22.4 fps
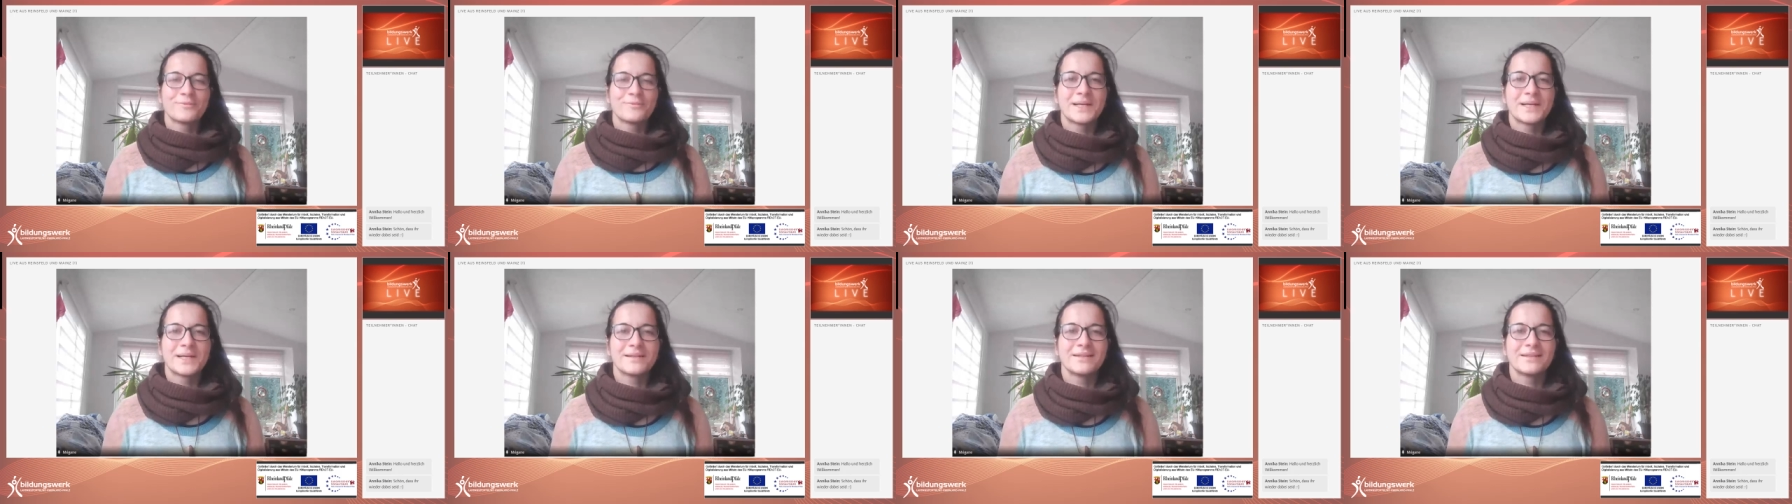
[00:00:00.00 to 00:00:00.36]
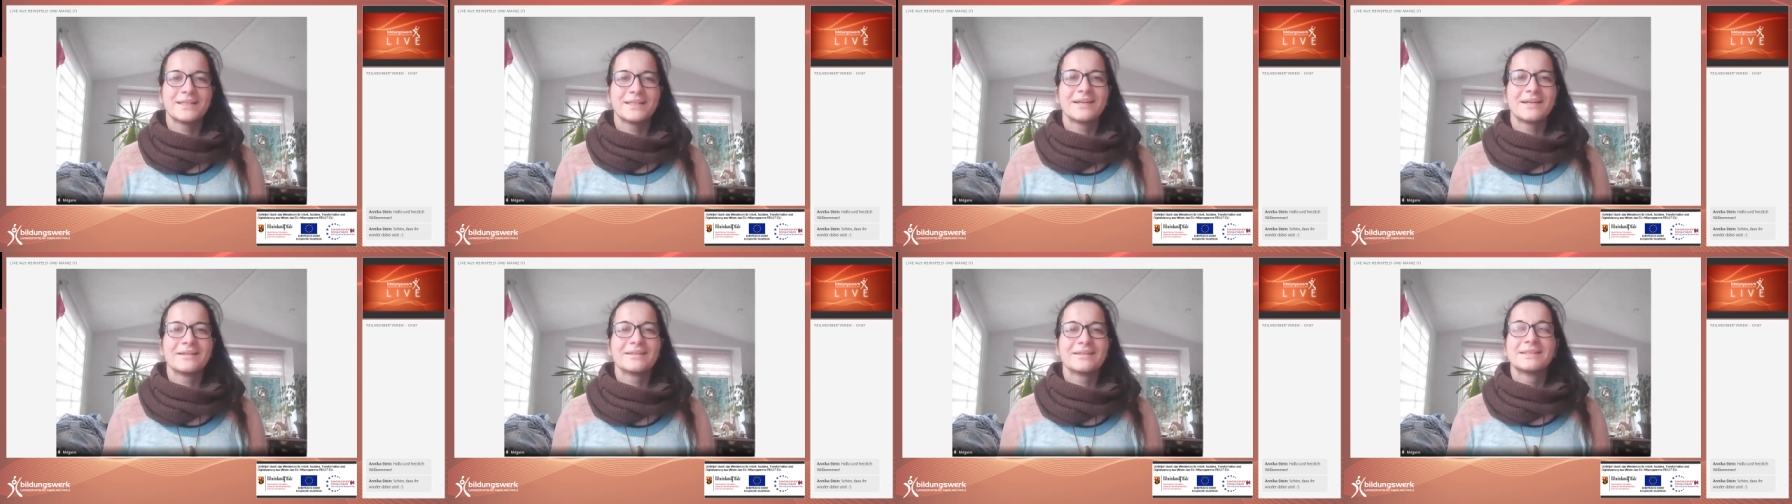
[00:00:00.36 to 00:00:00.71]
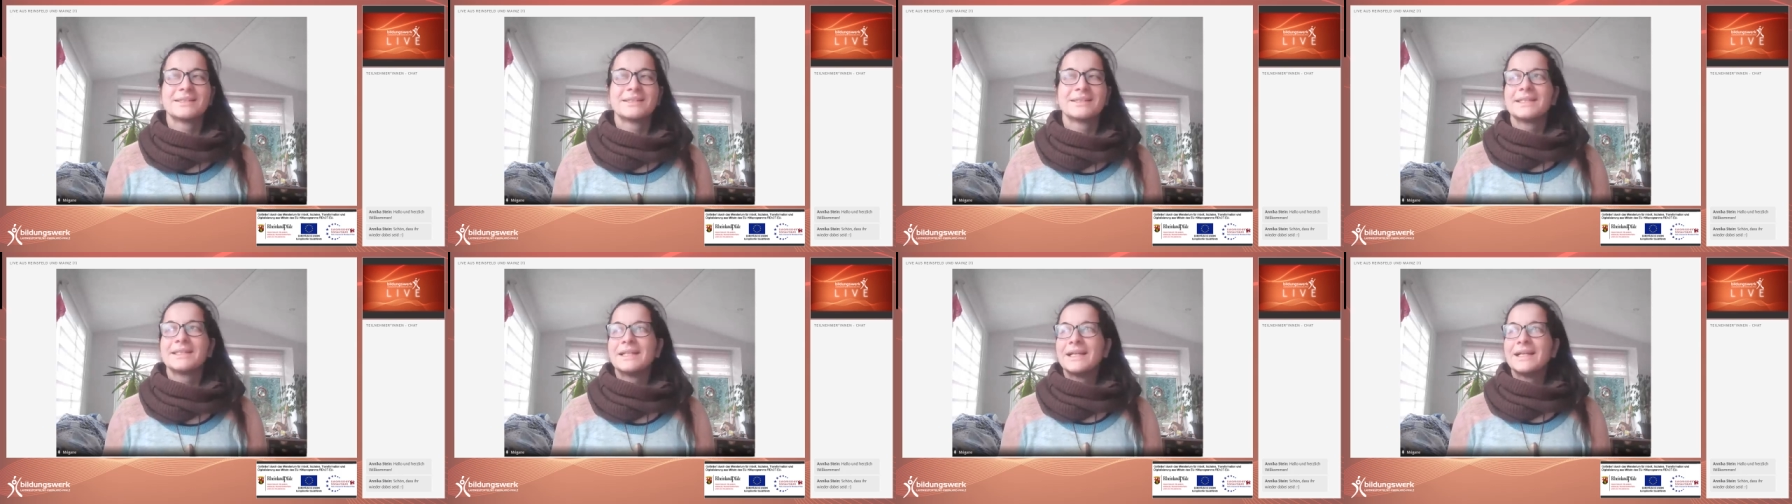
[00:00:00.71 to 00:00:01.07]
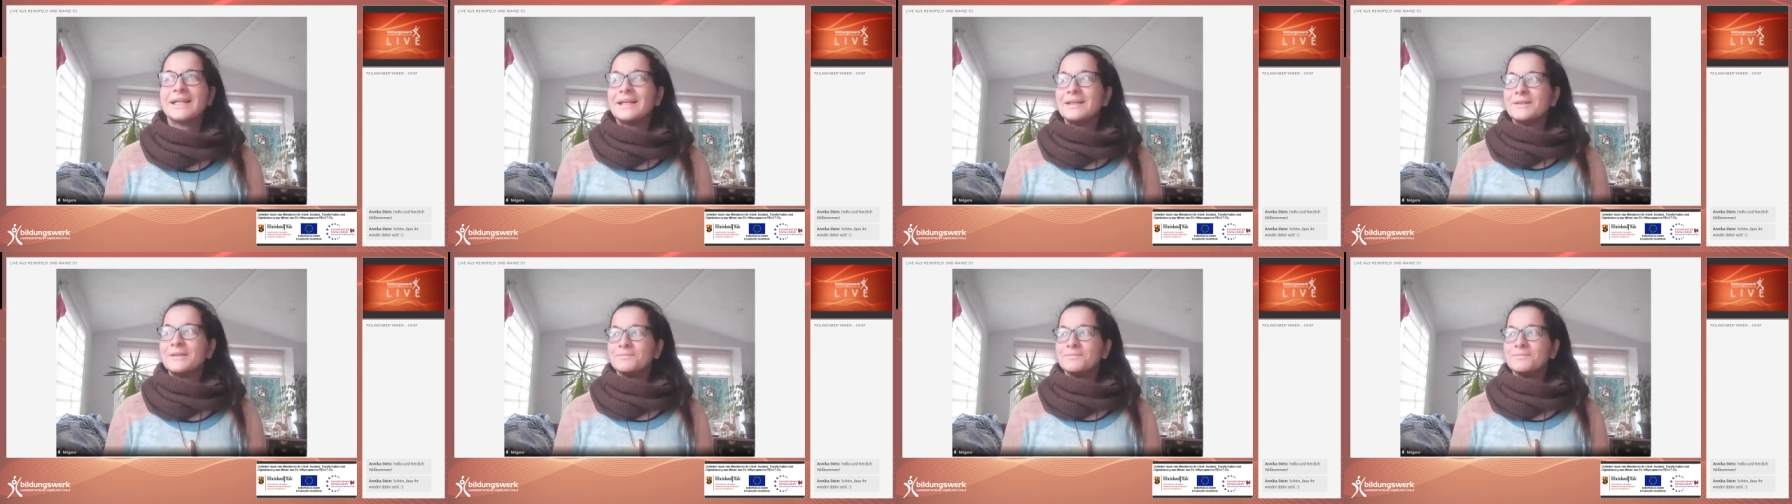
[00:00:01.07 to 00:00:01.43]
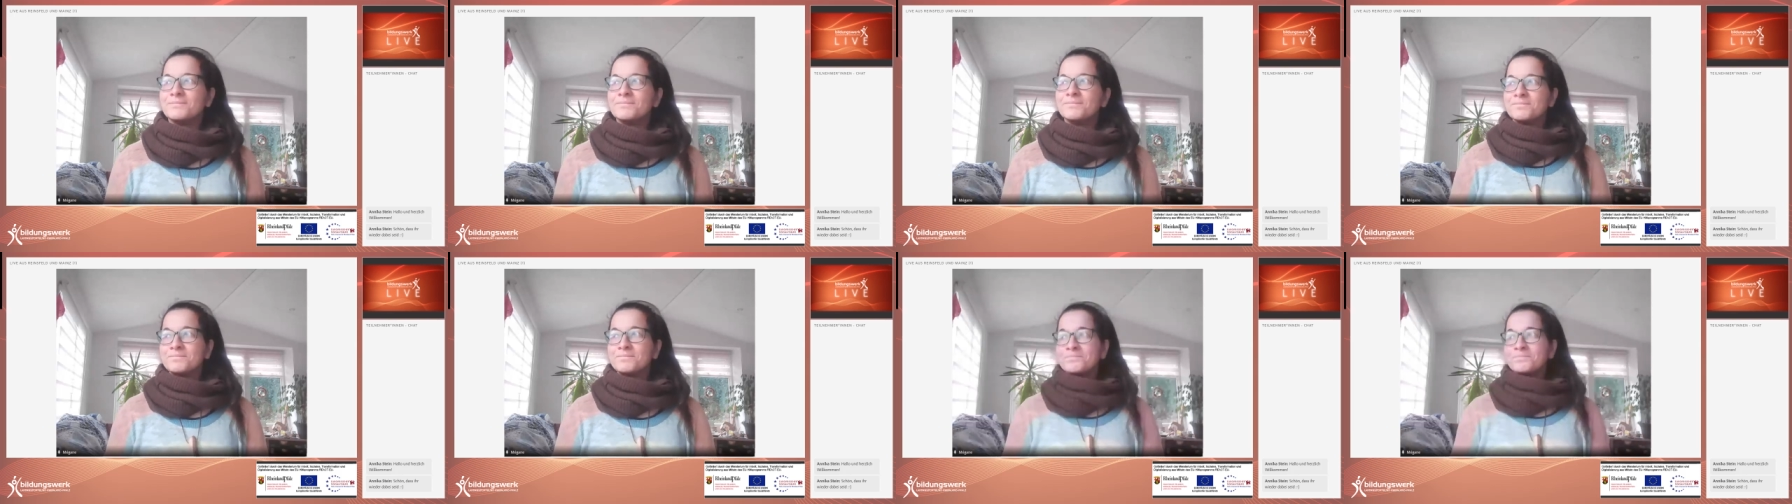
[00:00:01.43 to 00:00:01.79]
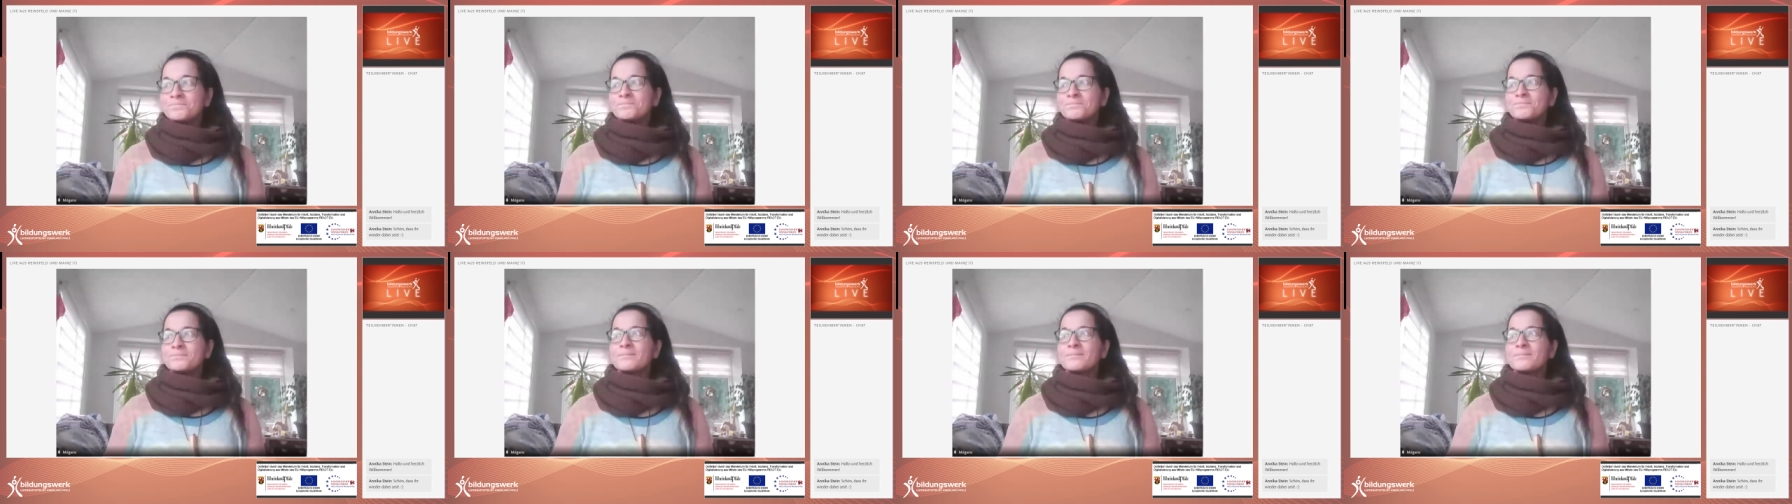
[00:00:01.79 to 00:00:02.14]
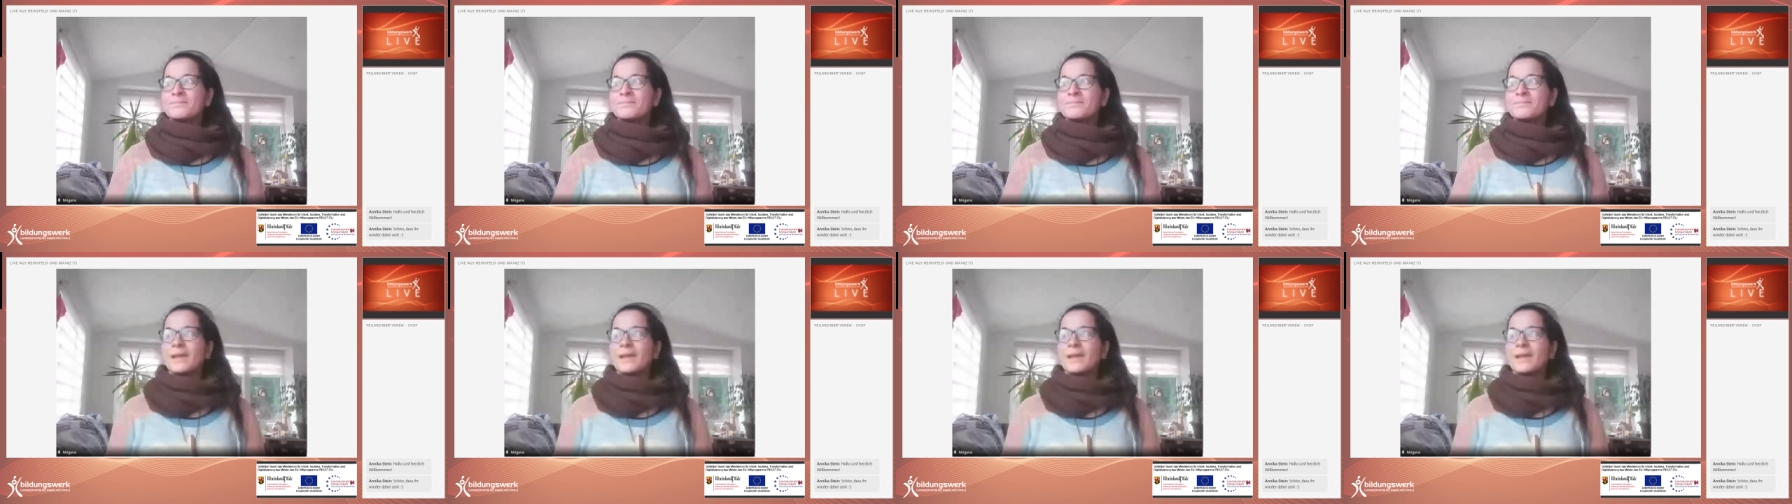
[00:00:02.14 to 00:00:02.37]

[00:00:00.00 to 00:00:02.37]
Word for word: nochmal, Annika. Mm,